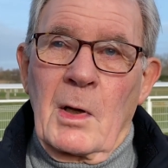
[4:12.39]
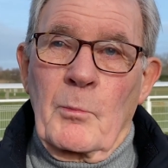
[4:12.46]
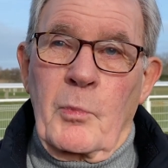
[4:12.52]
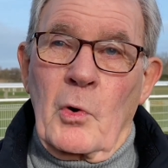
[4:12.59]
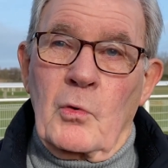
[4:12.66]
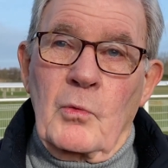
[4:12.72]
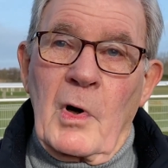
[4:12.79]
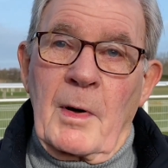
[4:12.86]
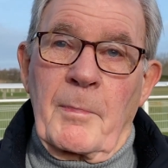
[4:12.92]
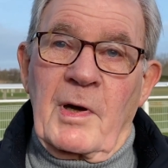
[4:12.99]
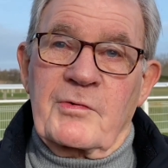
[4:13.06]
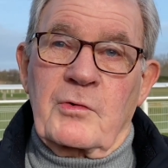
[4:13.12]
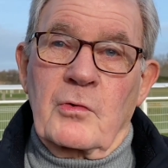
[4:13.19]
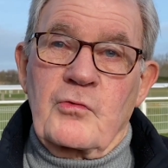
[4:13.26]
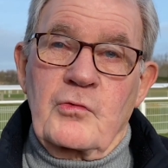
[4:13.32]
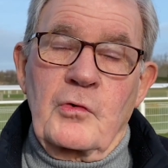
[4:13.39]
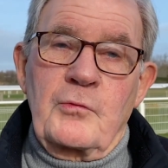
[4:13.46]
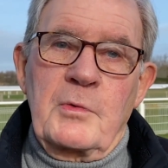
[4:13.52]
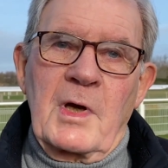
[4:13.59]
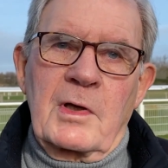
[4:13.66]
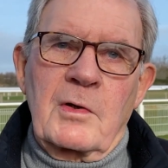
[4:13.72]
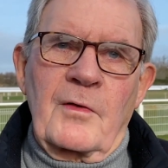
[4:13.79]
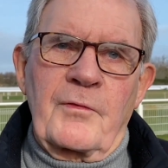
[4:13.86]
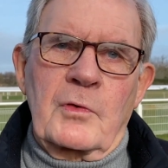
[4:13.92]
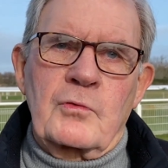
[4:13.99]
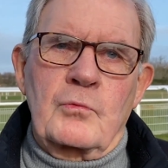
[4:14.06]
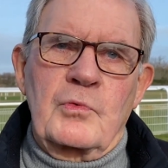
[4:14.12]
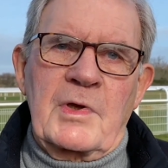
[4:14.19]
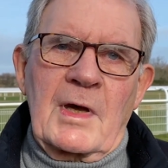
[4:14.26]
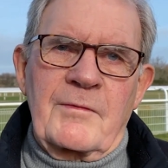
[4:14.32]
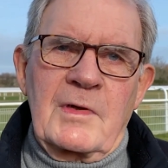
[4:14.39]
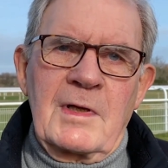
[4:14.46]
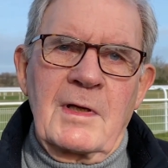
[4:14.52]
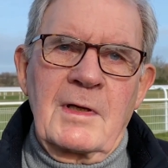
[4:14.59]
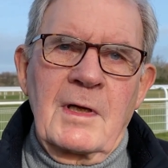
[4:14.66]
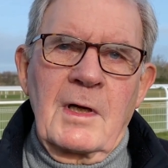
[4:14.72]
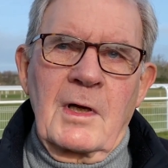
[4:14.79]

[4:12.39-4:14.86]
Pourquoi Parce que je suis un enfant de Coutainville.